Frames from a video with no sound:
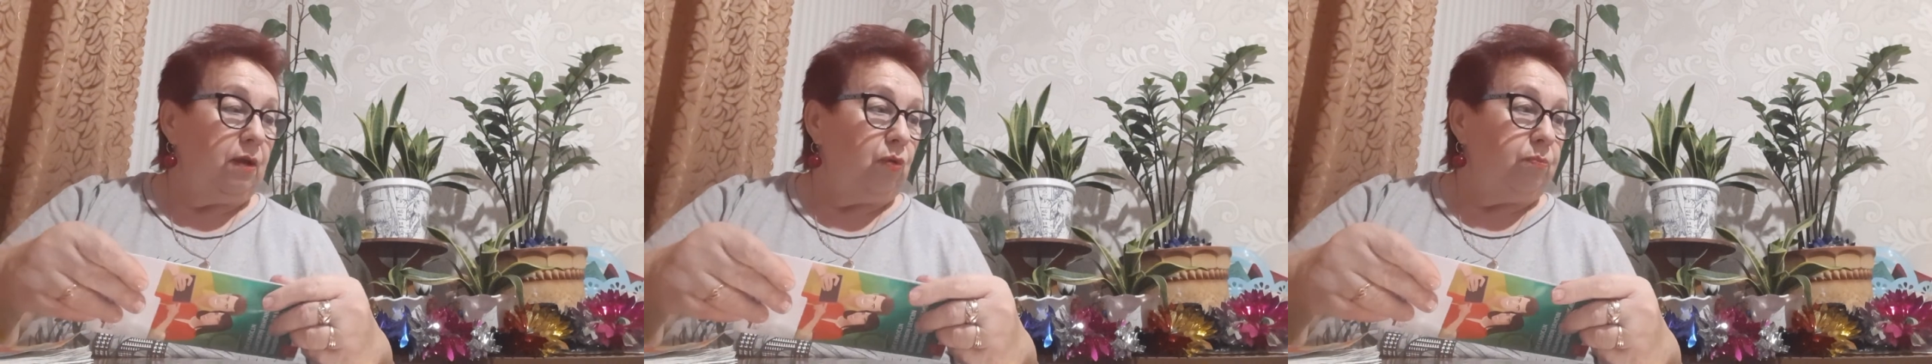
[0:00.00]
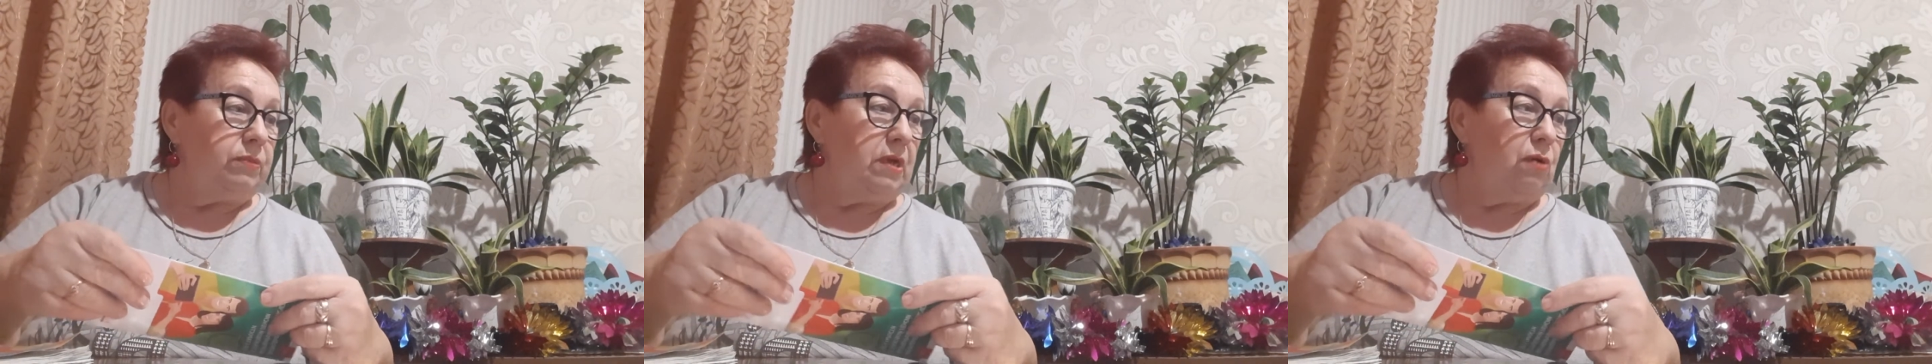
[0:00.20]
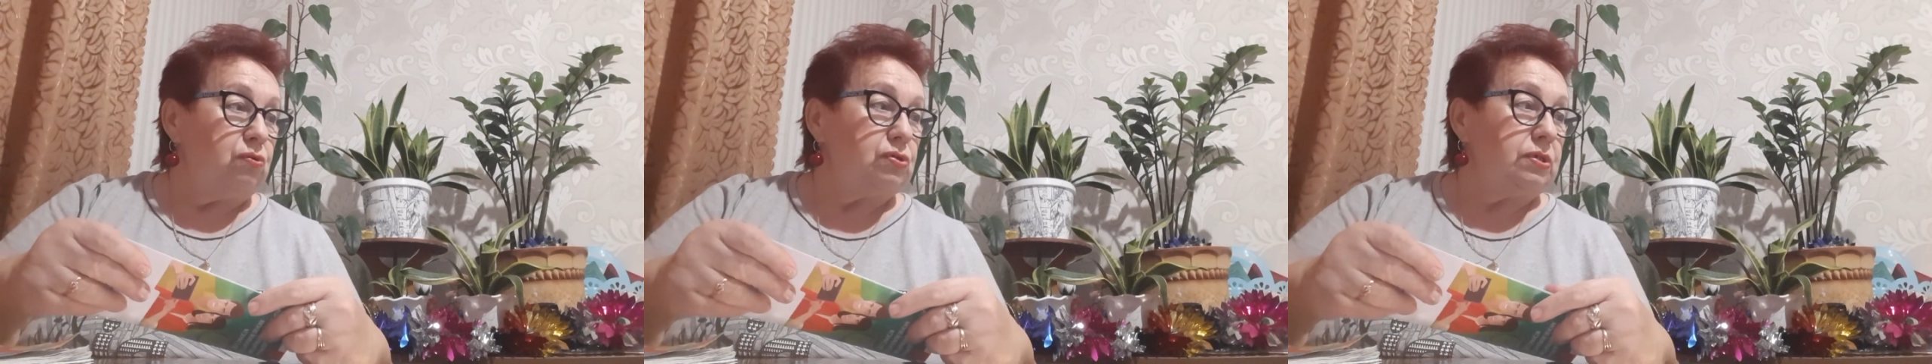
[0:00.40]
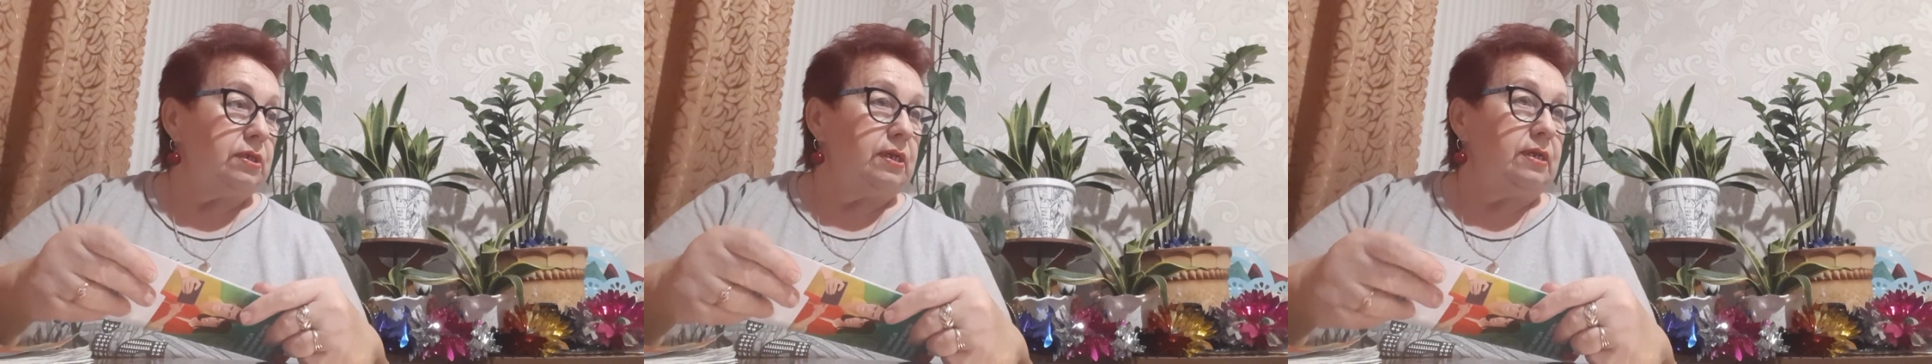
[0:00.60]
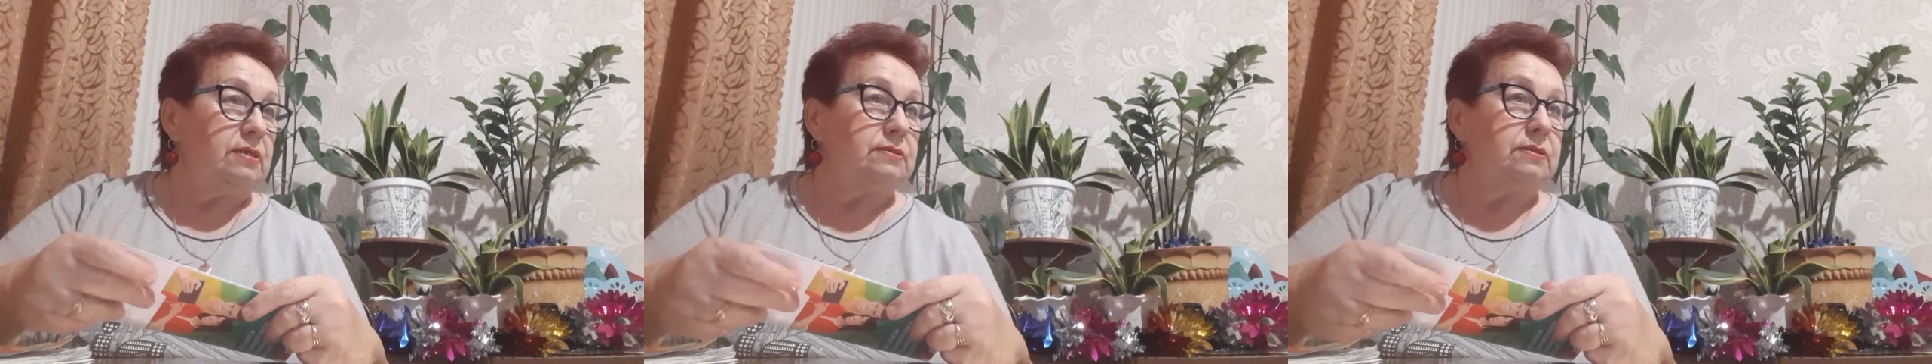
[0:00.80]
У меня уже
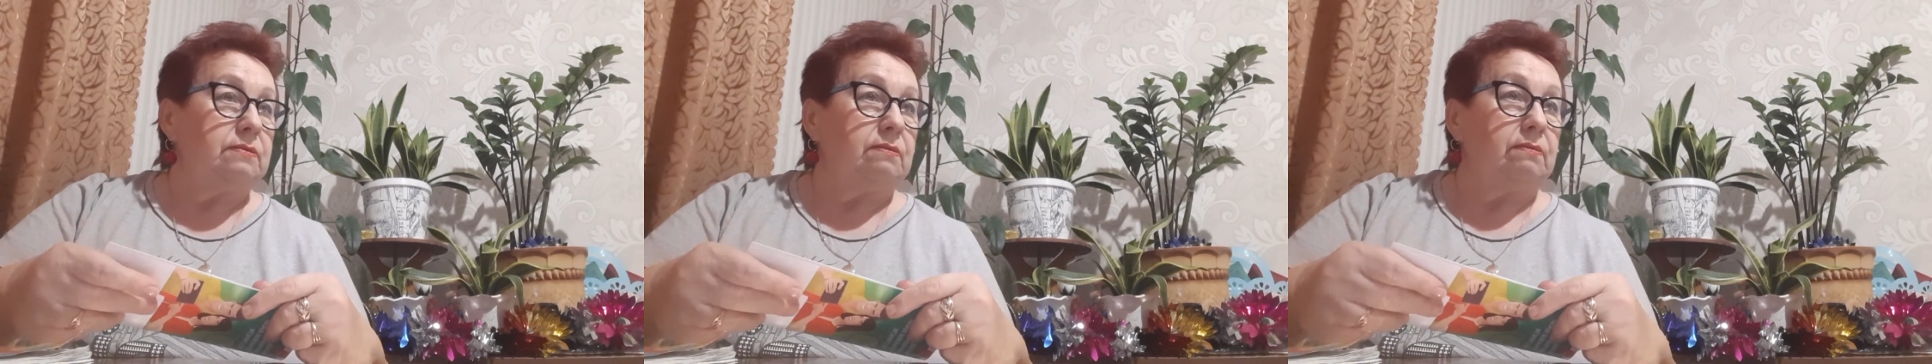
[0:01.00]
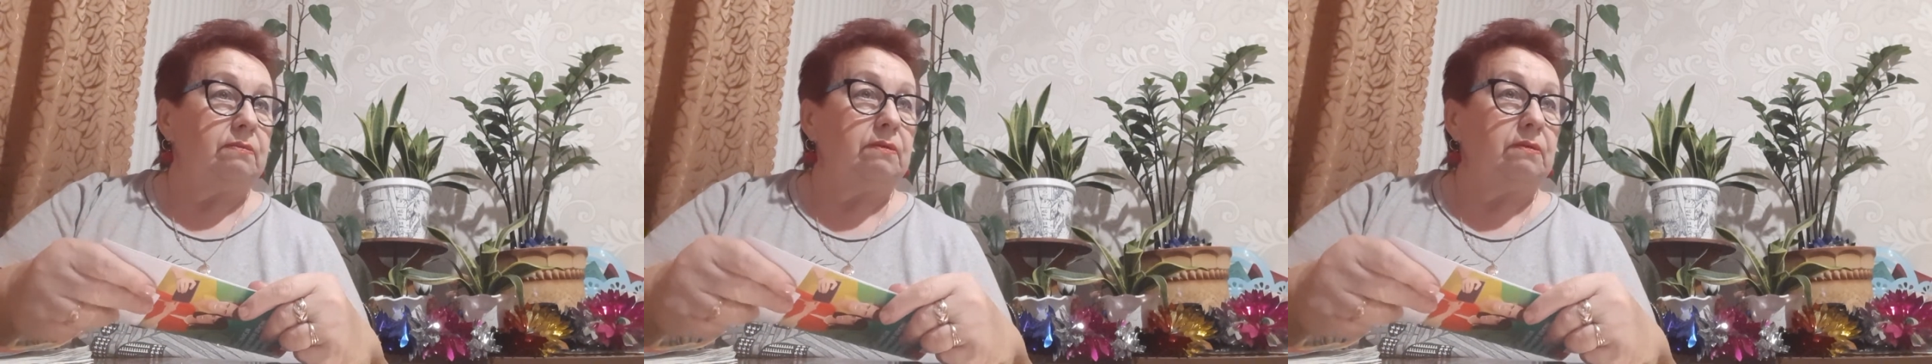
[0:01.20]
есть